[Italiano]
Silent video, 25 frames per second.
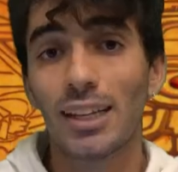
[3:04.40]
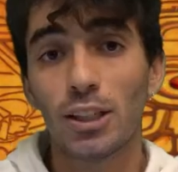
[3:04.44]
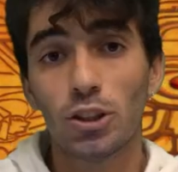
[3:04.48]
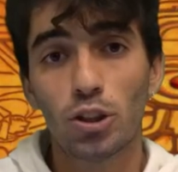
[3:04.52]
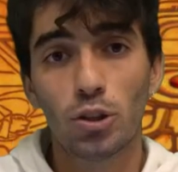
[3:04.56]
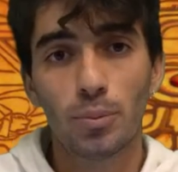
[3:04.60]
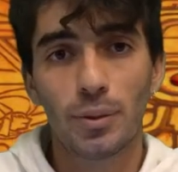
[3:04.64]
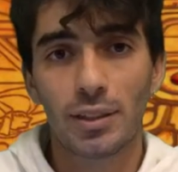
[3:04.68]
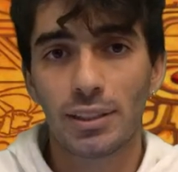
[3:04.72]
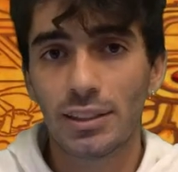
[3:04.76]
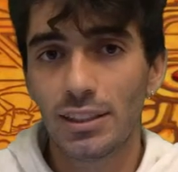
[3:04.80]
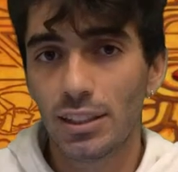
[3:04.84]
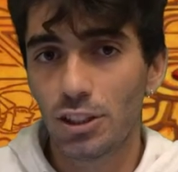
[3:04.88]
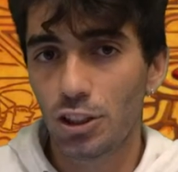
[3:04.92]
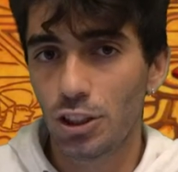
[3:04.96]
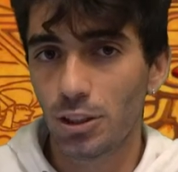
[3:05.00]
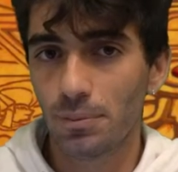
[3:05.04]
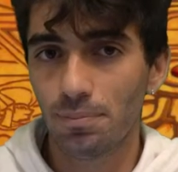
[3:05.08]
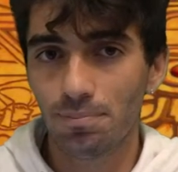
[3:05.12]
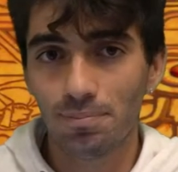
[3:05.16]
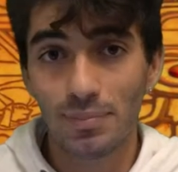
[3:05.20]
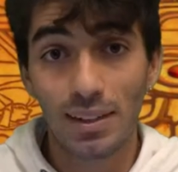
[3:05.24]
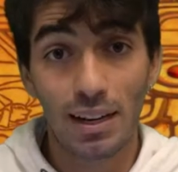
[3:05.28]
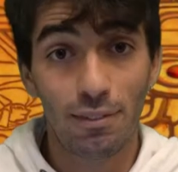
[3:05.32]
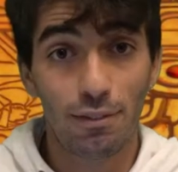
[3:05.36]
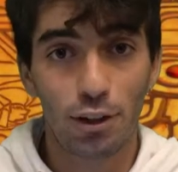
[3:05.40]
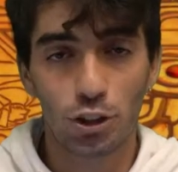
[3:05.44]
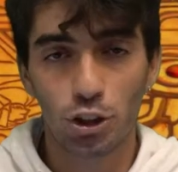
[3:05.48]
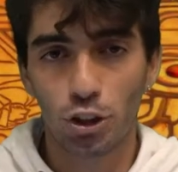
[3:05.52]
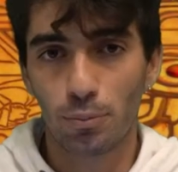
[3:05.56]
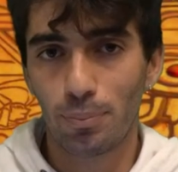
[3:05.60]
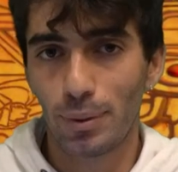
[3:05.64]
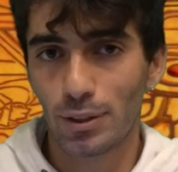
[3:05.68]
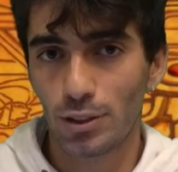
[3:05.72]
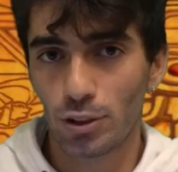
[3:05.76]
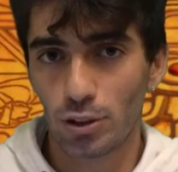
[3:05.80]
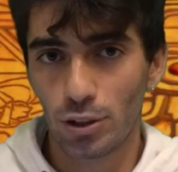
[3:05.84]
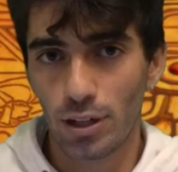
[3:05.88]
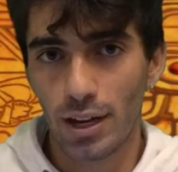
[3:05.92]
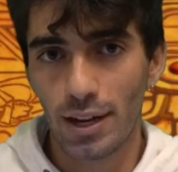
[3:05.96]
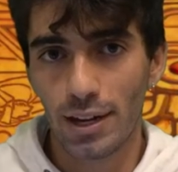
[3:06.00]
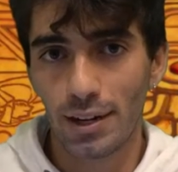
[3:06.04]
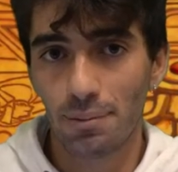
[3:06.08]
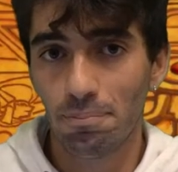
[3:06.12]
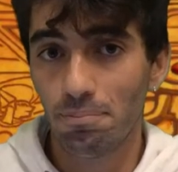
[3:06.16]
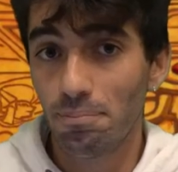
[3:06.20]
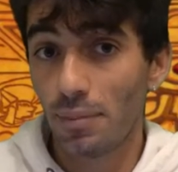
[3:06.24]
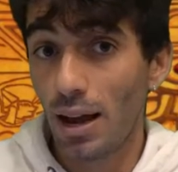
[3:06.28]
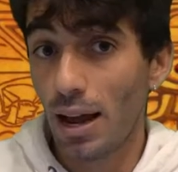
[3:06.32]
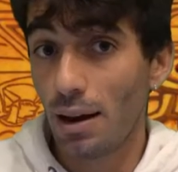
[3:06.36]
tanto per dici la faccio
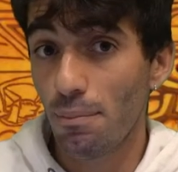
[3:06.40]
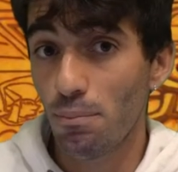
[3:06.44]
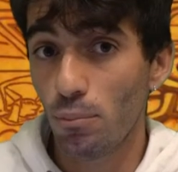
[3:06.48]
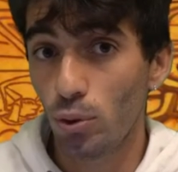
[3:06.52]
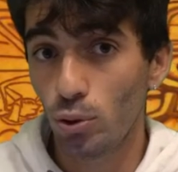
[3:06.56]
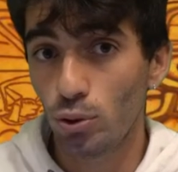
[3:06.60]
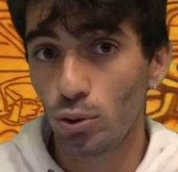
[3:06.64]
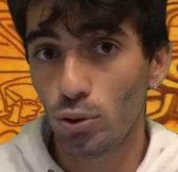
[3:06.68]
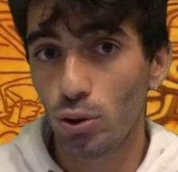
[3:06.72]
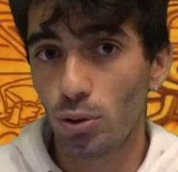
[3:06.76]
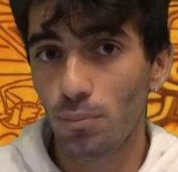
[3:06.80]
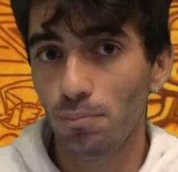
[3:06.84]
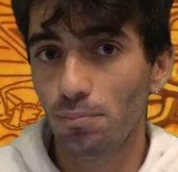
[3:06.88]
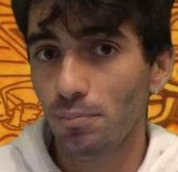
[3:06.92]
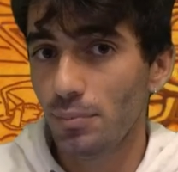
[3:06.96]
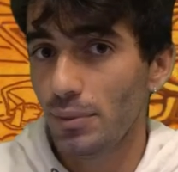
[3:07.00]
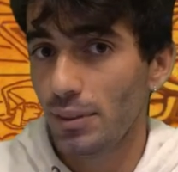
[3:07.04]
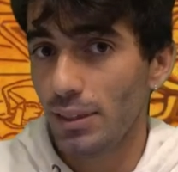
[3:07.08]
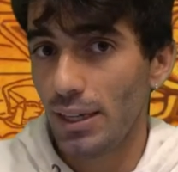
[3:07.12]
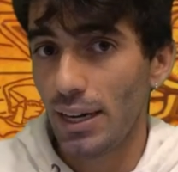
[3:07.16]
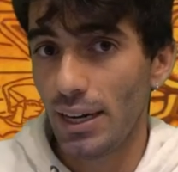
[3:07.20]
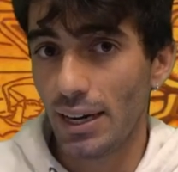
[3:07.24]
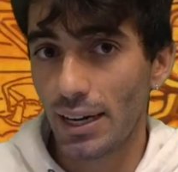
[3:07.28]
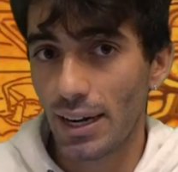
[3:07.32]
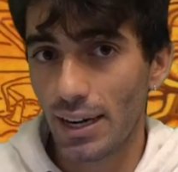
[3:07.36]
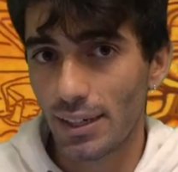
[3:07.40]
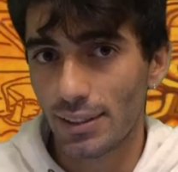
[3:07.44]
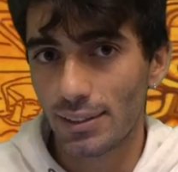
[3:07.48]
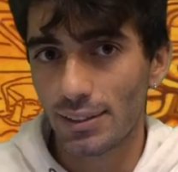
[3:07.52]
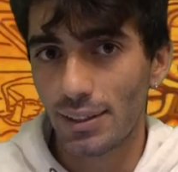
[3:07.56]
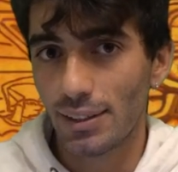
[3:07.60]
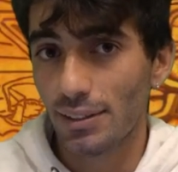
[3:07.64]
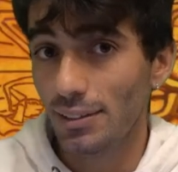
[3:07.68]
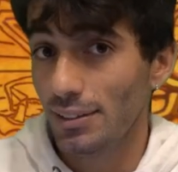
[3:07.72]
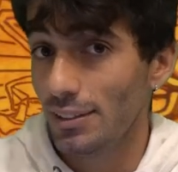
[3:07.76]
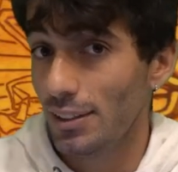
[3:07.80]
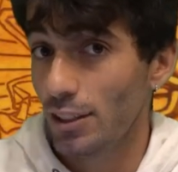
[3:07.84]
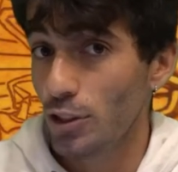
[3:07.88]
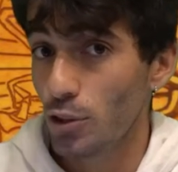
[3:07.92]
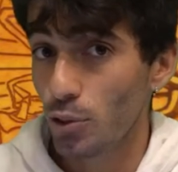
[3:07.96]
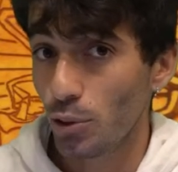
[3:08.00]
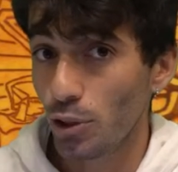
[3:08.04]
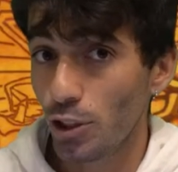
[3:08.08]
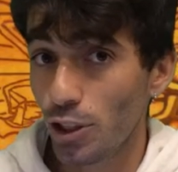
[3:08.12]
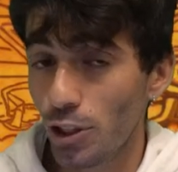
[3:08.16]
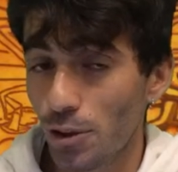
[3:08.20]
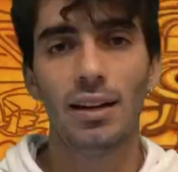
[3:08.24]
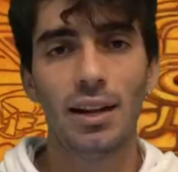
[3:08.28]
appassionare al mondo delle carte di Yu-Gi-Oh!